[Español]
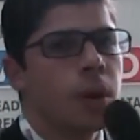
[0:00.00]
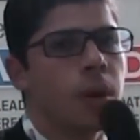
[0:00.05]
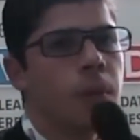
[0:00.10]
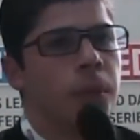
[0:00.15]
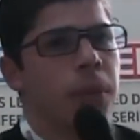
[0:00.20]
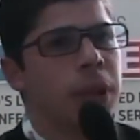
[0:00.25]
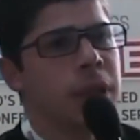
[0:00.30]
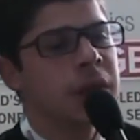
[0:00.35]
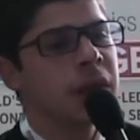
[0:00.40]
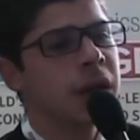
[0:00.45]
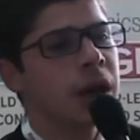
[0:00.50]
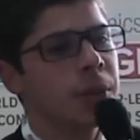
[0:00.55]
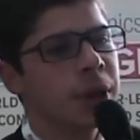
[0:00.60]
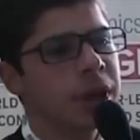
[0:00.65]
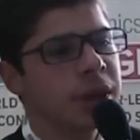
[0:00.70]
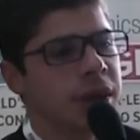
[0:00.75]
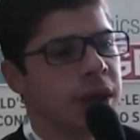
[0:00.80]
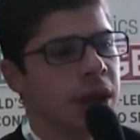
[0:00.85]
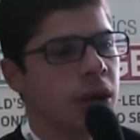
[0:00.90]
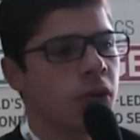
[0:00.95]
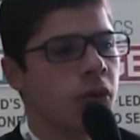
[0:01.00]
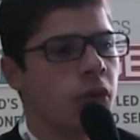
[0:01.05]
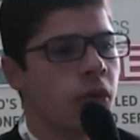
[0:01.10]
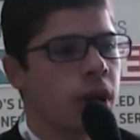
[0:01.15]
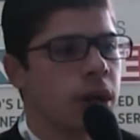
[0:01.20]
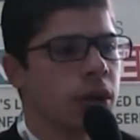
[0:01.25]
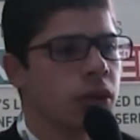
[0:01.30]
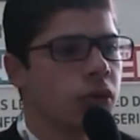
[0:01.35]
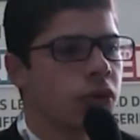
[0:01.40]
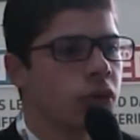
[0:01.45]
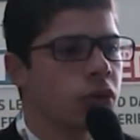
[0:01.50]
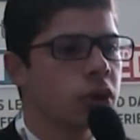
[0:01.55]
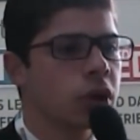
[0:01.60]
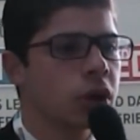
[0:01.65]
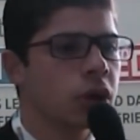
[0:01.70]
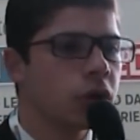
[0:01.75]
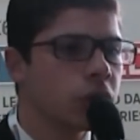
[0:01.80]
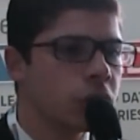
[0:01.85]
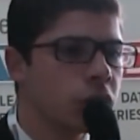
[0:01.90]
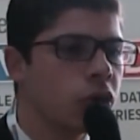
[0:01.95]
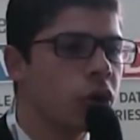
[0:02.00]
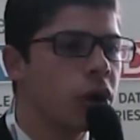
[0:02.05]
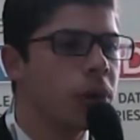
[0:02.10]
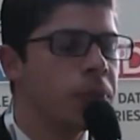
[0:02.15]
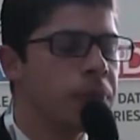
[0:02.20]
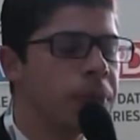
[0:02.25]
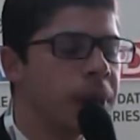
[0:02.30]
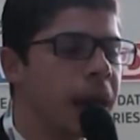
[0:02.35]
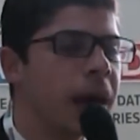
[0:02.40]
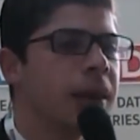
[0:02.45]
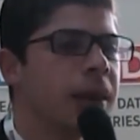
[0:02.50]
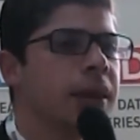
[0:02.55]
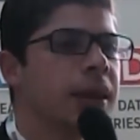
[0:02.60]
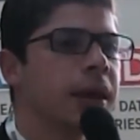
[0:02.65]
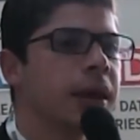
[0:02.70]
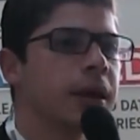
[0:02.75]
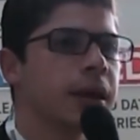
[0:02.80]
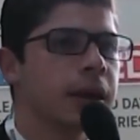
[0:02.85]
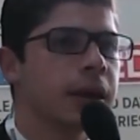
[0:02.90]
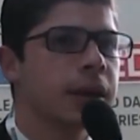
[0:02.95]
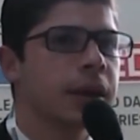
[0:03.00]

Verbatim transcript: Básicamente cuando se dio el plan de,